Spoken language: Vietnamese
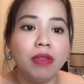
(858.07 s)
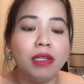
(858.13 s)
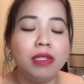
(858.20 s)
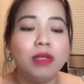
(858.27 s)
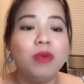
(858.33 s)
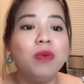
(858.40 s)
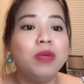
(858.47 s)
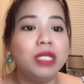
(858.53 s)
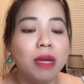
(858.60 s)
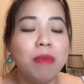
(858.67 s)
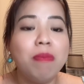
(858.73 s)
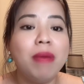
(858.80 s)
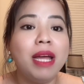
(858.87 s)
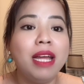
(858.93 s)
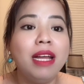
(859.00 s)
cuộc
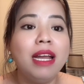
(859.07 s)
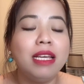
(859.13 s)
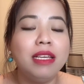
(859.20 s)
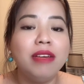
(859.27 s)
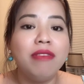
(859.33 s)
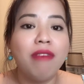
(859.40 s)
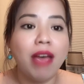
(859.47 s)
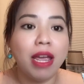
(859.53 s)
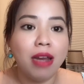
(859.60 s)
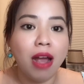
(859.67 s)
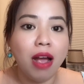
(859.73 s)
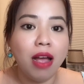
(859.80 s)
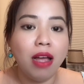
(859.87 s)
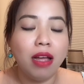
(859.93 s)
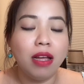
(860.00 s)
sống mỹ là như vậy
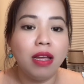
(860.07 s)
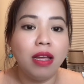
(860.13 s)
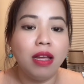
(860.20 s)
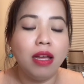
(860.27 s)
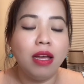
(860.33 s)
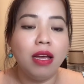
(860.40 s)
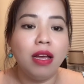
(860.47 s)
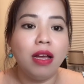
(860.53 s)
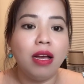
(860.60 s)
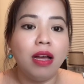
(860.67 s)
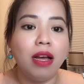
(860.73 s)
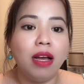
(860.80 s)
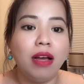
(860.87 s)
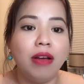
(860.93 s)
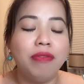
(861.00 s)
đó
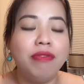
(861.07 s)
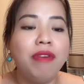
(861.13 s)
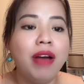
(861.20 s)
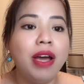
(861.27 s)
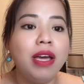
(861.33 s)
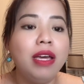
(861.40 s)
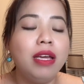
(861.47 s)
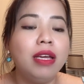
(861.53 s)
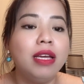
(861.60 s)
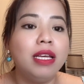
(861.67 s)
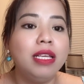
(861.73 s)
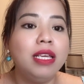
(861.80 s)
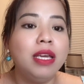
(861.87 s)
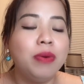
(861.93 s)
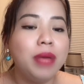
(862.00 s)
với
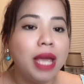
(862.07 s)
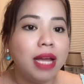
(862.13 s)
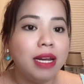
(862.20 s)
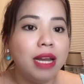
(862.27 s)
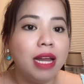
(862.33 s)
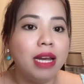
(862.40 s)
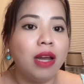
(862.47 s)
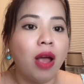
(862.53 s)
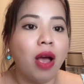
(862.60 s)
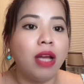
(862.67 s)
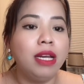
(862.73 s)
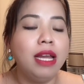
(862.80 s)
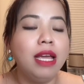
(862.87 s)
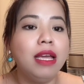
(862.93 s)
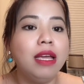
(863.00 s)
nhiều gia đình họ
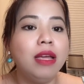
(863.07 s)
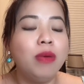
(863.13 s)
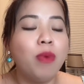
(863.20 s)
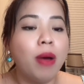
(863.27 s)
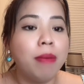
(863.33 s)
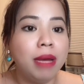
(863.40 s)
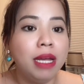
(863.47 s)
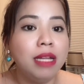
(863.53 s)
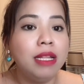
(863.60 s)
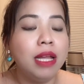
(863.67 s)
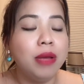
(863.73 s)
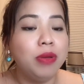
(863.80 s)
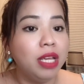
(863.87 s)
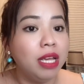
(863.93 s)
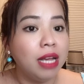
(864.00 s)
đi qua Mỹ
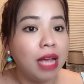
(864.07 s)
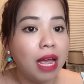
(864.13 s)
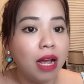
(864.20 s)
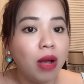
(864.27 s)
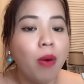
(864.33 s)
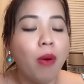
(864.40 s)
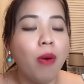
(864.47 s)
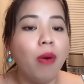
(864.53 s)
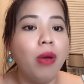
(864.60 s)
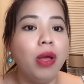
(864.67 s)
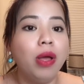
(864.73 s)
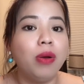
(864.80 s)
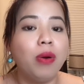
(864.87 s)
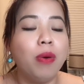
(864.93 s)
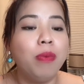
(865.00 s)
theo diện HO
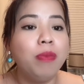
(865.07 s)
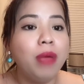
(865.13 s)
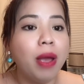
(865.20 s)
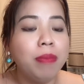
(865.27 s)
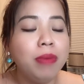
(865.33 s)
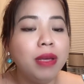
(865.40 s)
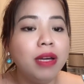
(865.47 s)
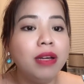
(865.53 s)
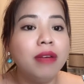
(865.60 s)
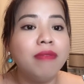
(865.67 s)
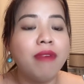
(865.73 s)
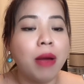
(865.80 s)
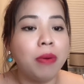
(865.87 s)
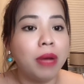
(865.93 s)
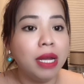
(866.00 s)
cũng giống như
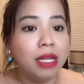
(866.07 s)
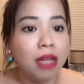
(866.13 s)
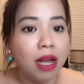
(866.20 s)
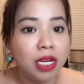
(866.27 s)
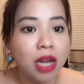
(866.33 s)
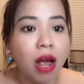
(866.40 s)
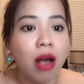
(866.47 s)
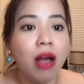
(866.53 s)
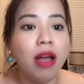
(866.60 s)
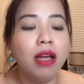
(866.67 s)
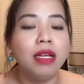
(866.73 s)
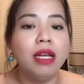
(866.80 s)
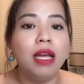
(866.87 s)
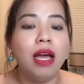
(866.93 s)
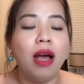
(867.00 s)
vào cái thời đó
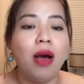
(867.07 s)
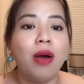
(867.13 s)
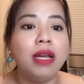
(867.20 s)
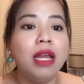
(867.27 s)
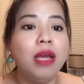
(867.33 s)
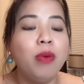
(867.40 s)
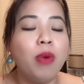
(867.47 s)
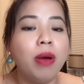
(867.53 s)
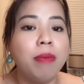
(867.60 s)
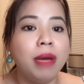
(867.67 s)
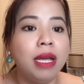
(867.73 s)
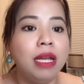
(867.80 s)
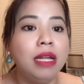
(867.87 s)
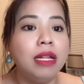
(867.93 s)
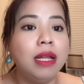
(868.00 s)
họ đi qua
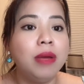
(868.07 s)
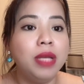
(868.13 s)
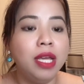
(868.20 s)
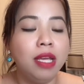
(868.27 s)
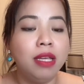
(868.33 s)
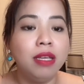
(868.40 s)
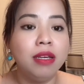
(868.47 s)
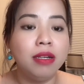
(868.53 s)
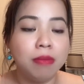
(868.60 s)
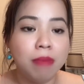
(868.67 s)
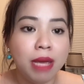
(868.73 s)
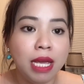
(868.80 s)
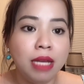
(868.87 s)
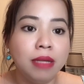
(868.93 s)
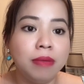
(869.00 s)
Mỹ theo diện dược
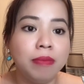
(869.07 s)
biên